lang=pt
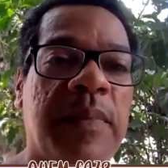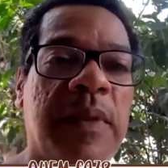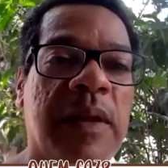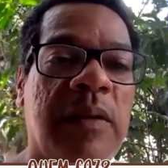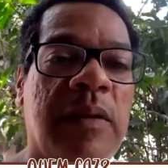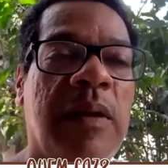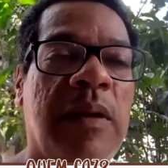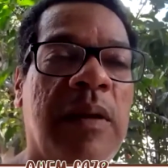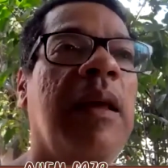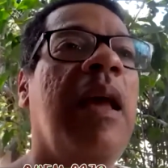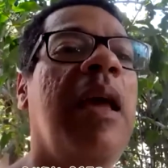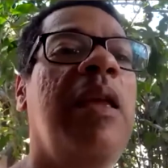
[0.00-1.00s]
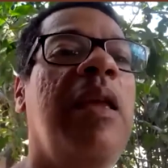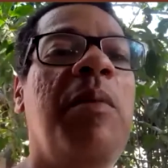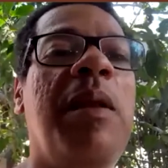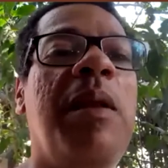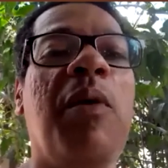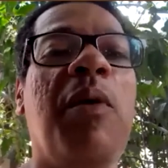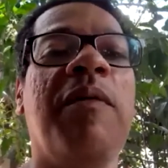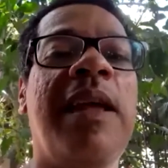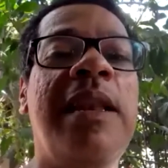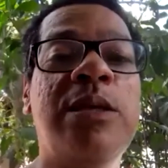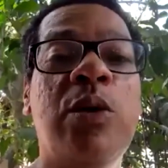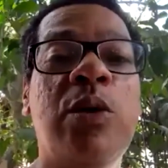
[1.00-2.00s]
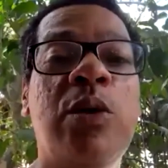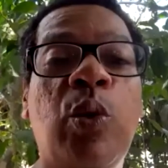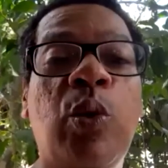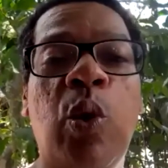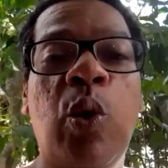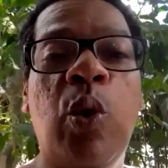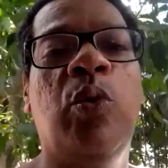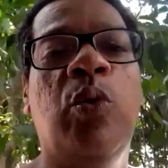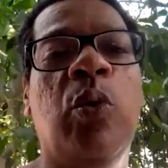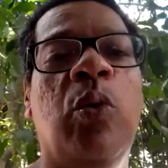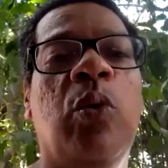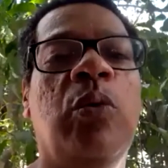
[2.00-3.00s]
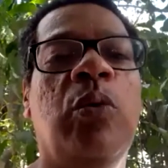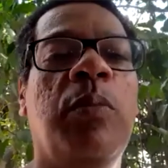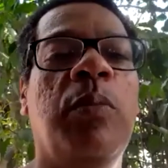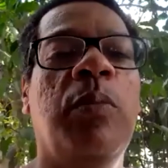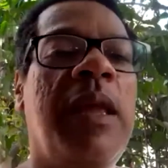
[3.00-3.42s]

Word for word: né? E eu me lembro que ele soltou do, do, do banquinho.